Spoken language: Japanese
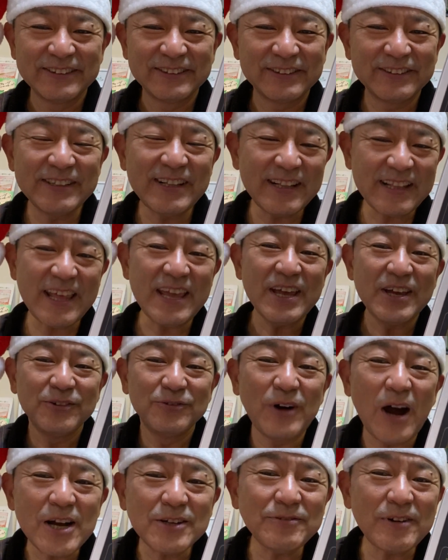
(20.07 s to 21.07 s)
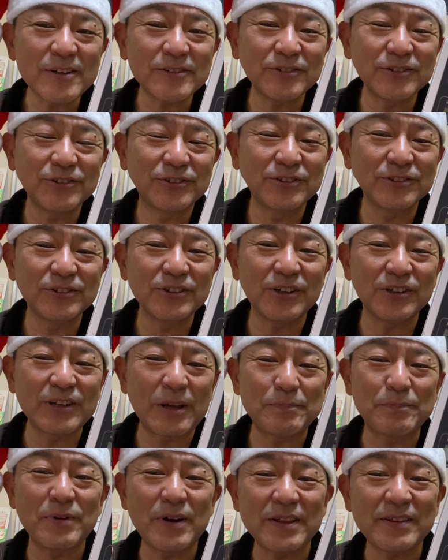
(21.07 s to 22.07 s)
それでね、ワクワクするよう
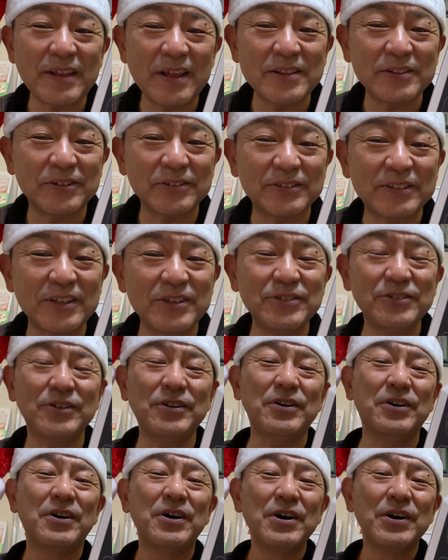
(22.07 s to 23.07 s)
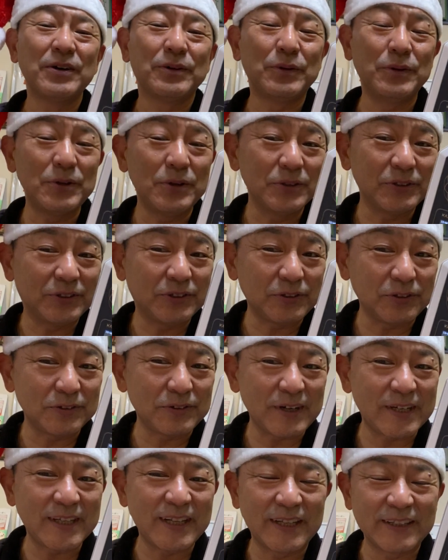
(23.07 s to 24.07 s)
なプレゼントっていうのをご用意しと
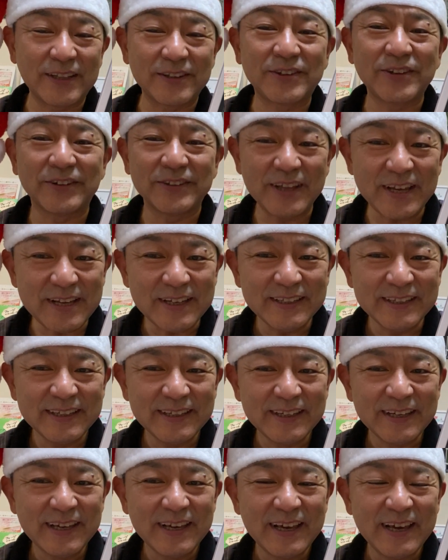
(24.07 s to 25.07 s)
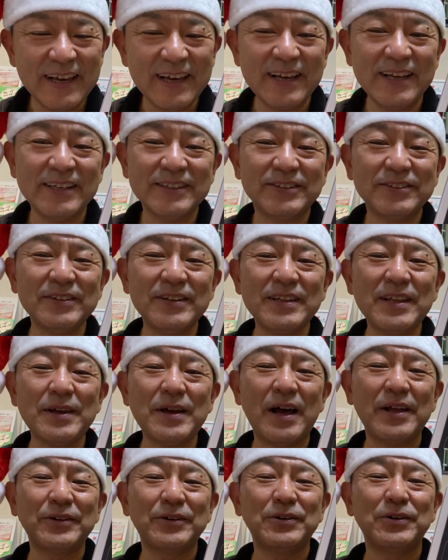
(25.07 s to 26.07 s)
るわけなんですよね。えー、それ
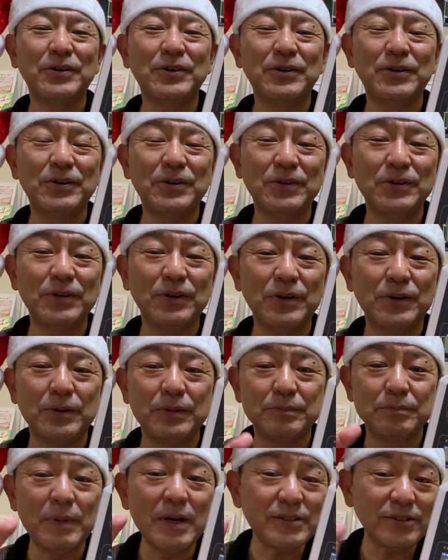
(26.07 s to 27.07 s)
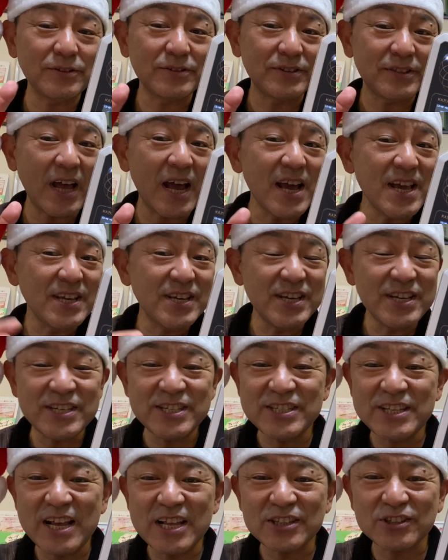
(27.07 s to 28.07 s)
で、あのー、まず第
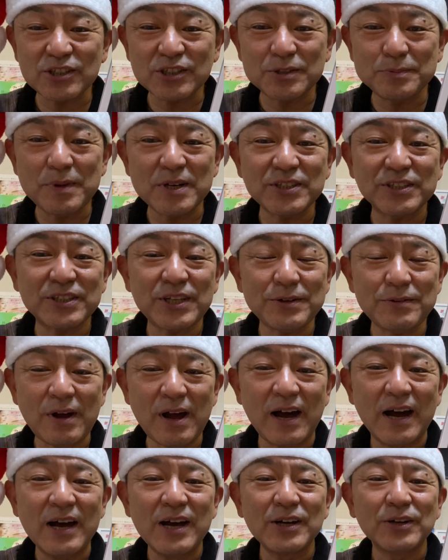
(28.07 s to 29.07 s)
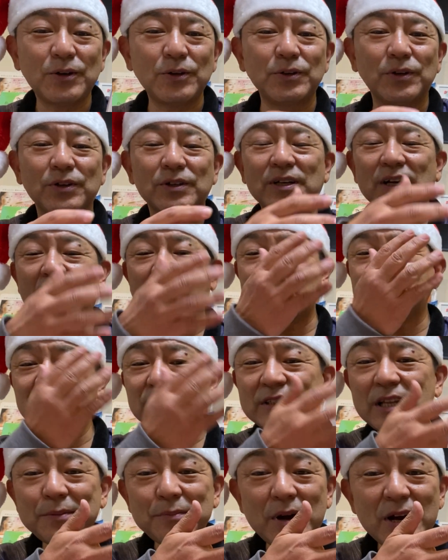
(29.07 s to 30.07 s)
1弾としましては、この
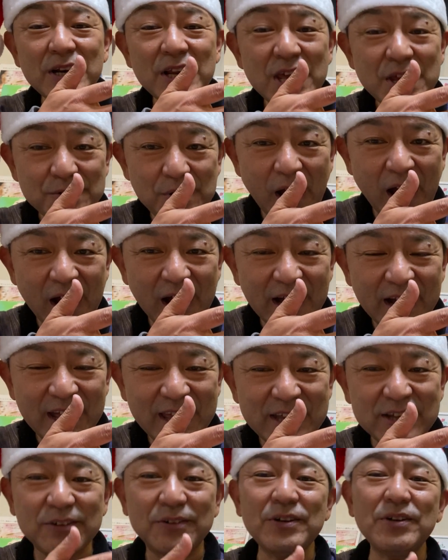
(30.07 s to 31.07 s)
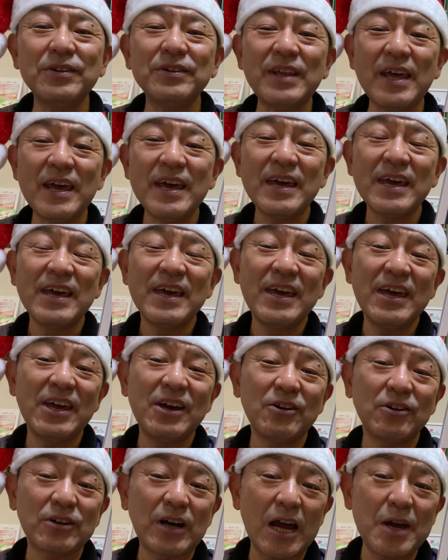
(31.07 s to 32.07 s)
タマ令和、えこれをね、
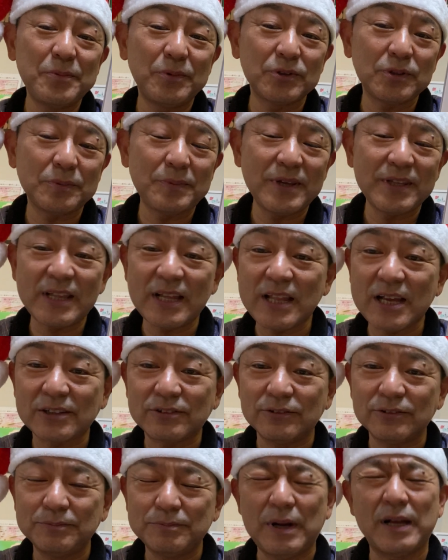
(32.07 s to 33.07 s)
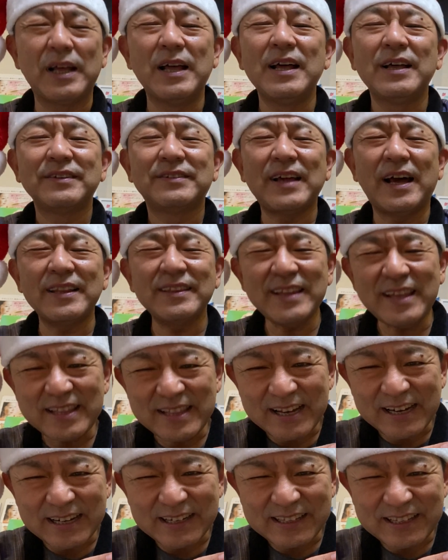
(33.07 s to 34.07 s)
えー、お買い求めいただく。まあ、残
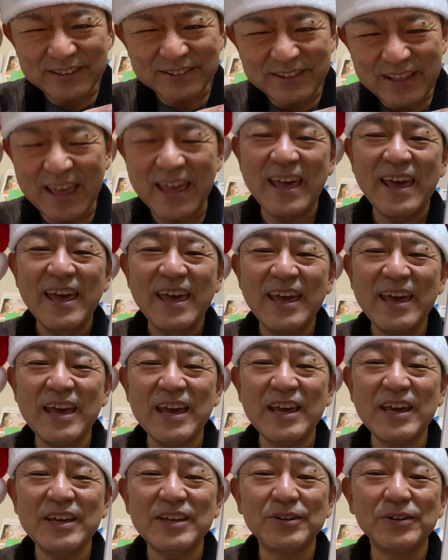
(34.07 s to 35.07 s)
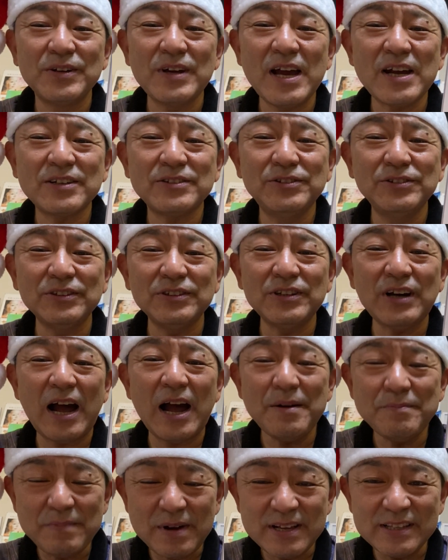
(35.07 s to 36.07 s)
念ながらですね、えー、予約
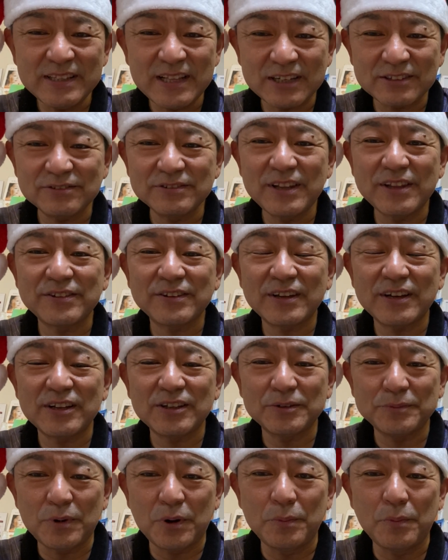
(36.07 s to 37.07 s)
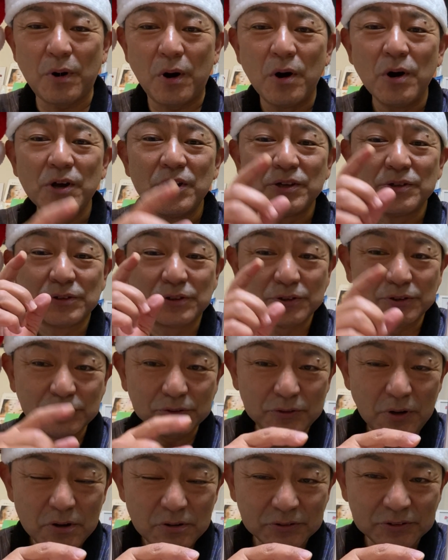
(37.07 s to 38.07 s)
販売になるんですけれども、もう、
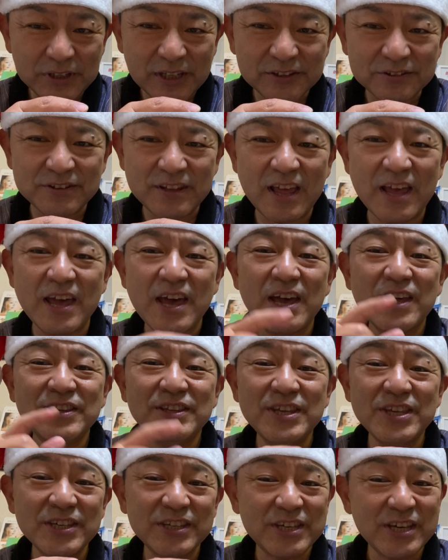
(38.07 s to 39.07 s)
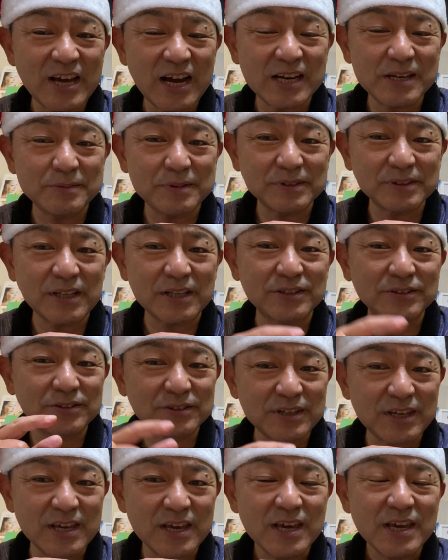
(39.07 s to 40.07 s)
すごくですね、人気がありまして、
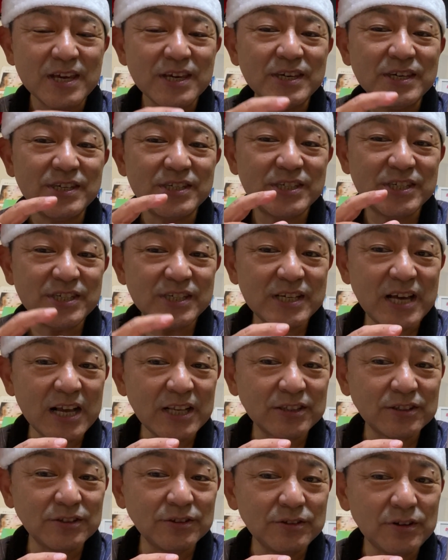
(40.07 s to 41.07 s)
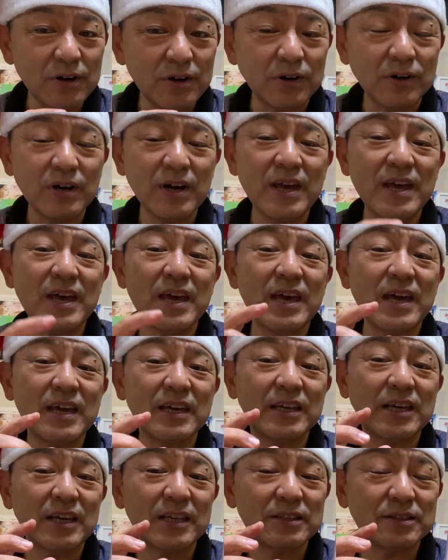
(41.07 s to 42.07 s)
次、1月の、
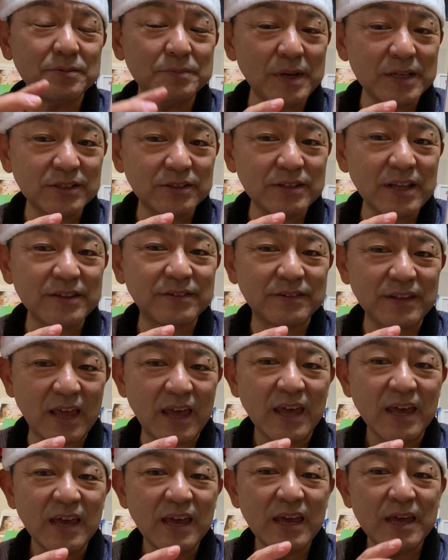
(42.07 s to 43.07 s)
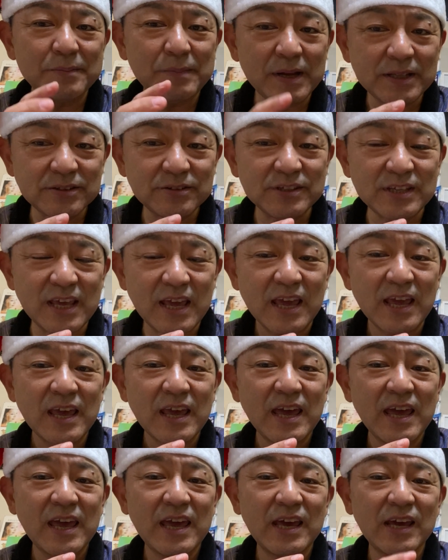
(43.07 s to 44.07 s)
えー、月末ですね、え末に、
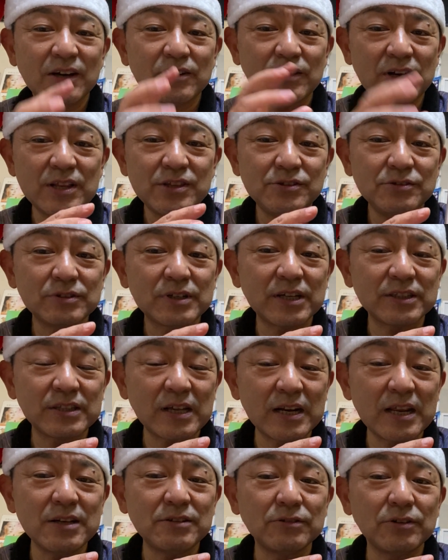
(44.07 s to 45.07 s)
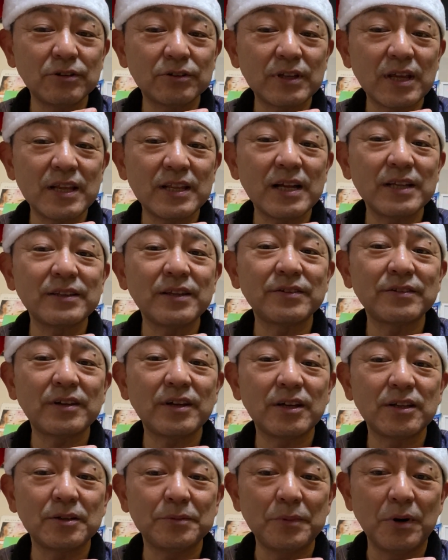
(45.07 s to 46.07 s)
えこれ入荷される予定なんです
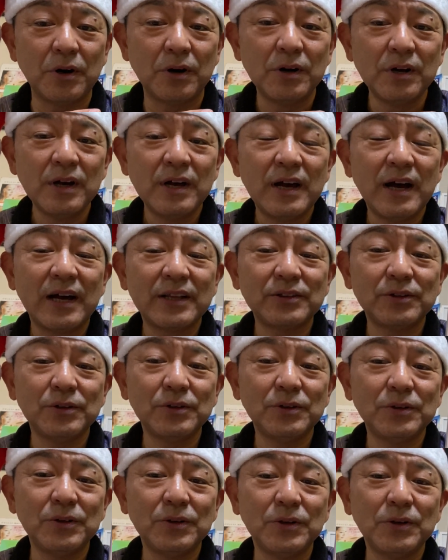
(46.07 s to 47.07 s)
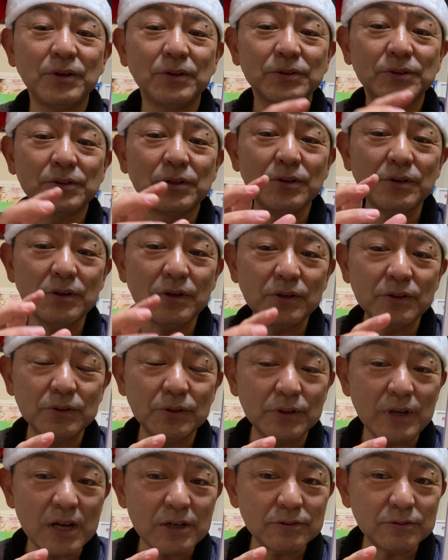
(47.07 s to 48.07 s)
けれども、あのその
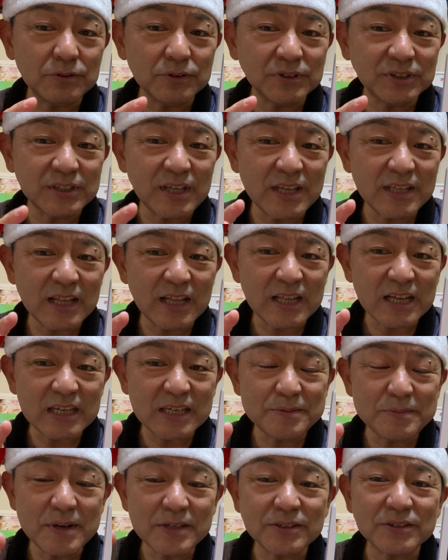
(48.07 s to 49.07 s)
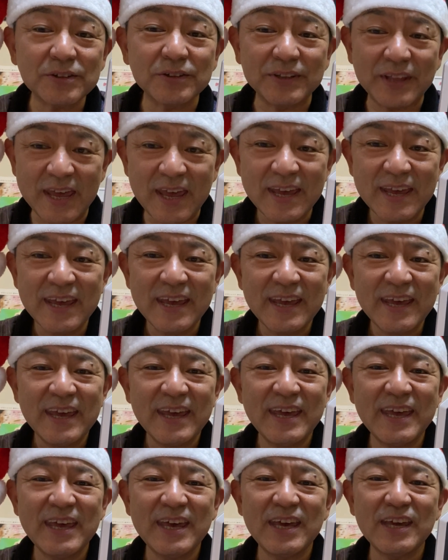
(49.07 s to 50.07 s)
予約をしていただきますとね、
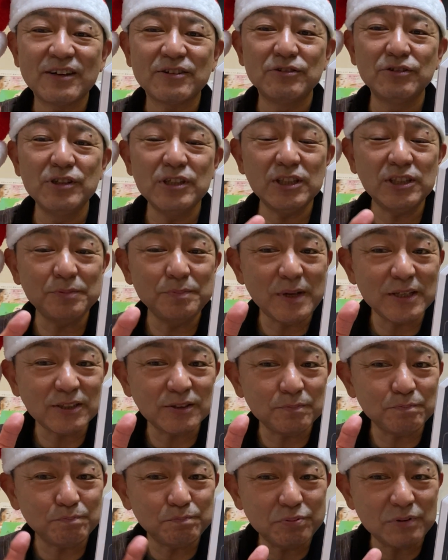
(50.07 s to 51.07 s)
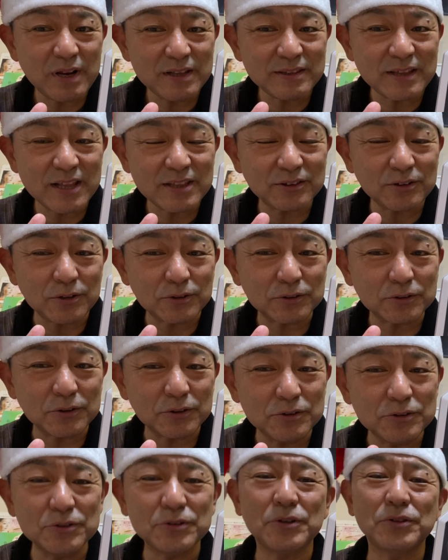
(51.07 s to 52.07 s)
えー、クリスマスプレゼント
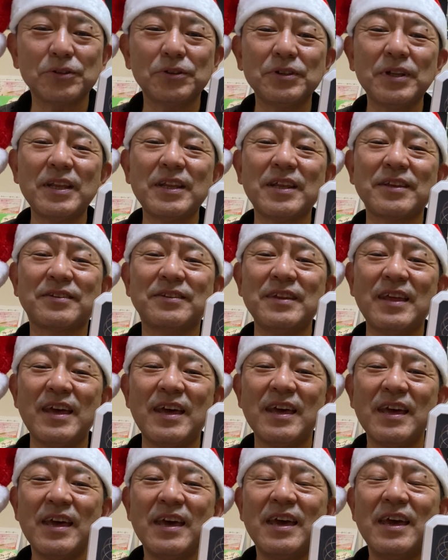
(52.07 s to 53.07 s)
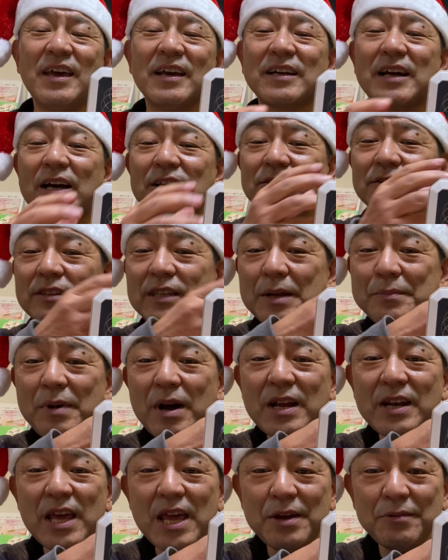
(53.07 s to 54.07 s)
ということでですね、えー、
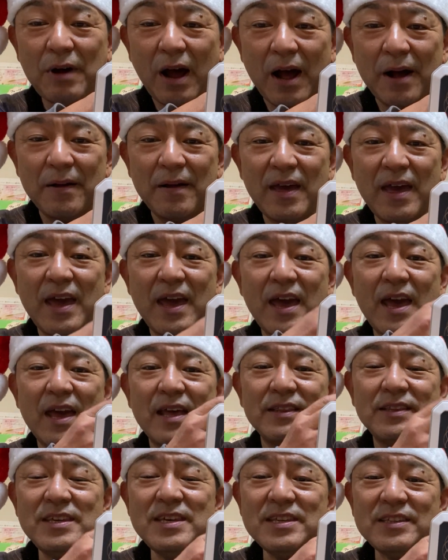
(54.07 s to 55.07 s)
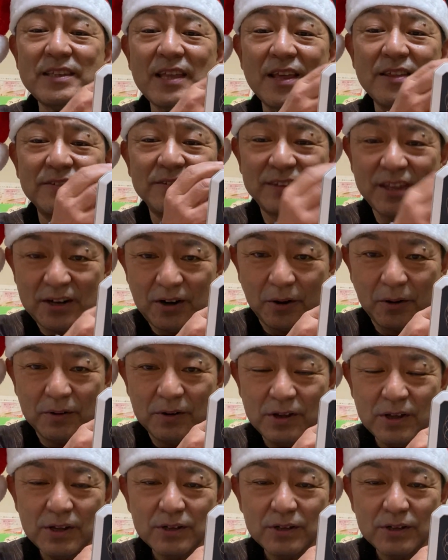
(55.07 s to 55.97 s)
カズタマ令和、えー、2.0。